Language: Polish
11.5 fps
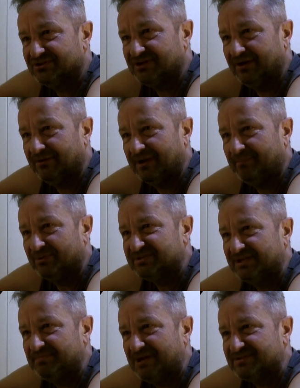szalona
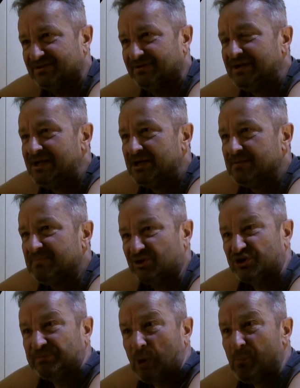postać, bardzo,
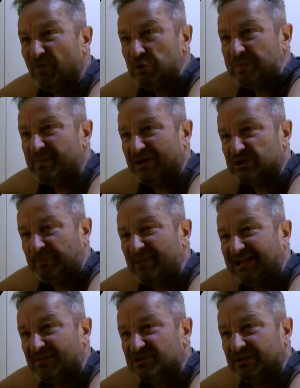bardzo szybko mówił i bardzo
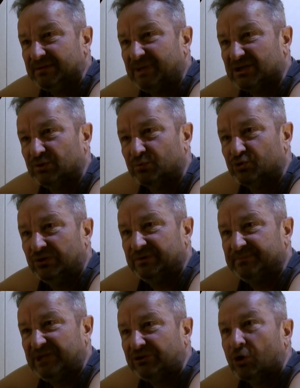pamiętam, że bardzo
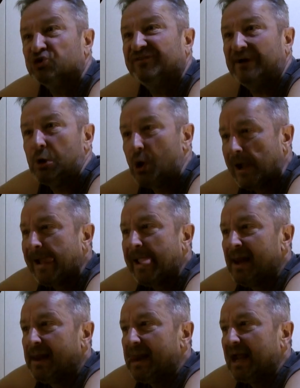dużo mnie to kosztowało
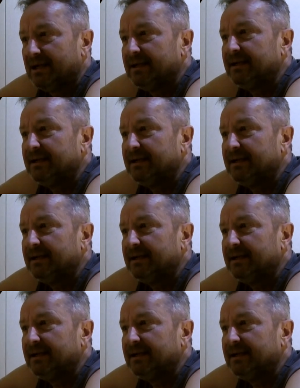e,